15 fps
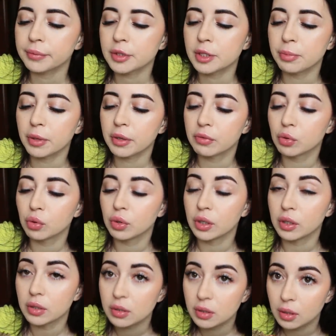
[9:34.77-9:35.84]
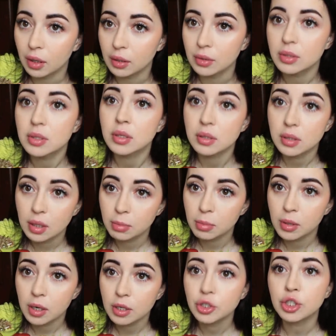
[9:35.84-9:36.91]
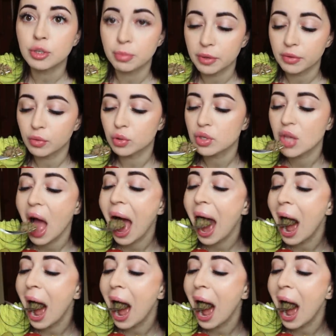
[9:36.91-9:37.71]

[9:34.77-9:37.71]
Теперь в другие страны. Сказал бы раньше, привез.